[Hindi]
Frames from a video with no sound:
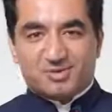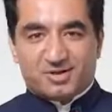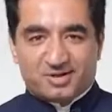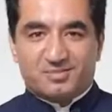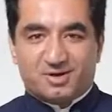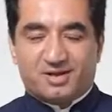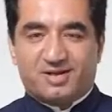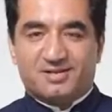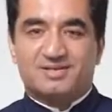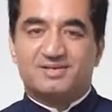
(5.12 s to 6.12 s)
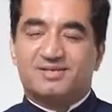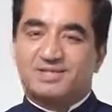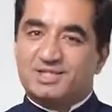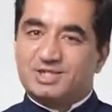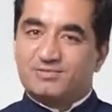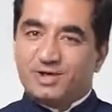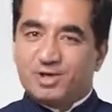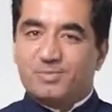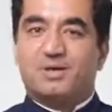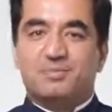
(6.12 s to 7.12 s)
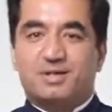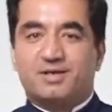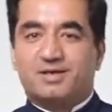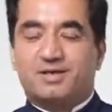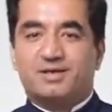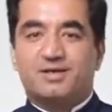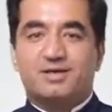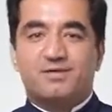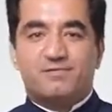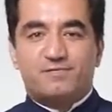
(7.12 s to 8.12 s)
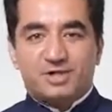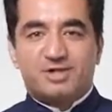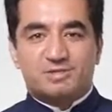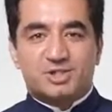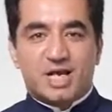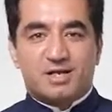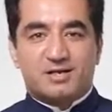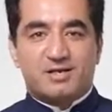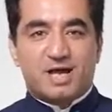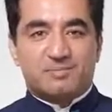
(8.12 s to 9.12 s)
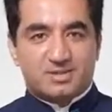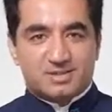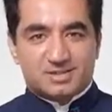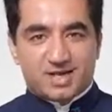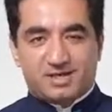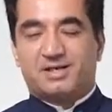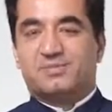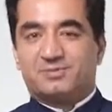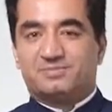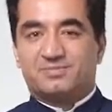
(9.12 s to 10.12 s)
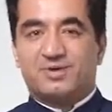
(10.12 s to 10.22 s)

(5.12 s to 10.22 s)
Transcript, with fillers: गुड मॉर्निंग गुड मॉर्निंग इस वीडियो में हम देखेंगे फ्रीडम सैनिटरी नैपकिन का एक डेमो